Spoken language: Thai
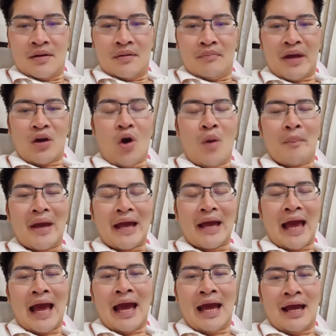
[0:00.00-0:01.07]
แม่คงแม่
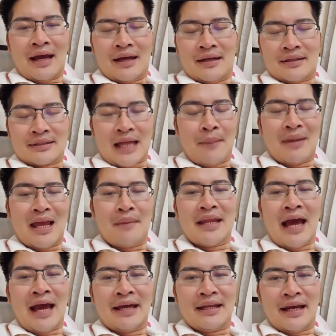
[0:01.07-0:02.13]
ค้าทำอะไรไม่
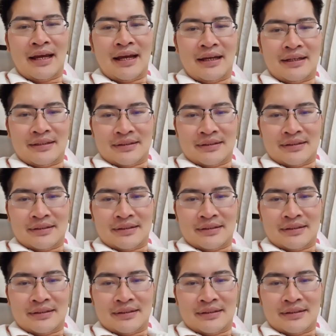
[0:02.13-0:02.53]
ได้นะฮะ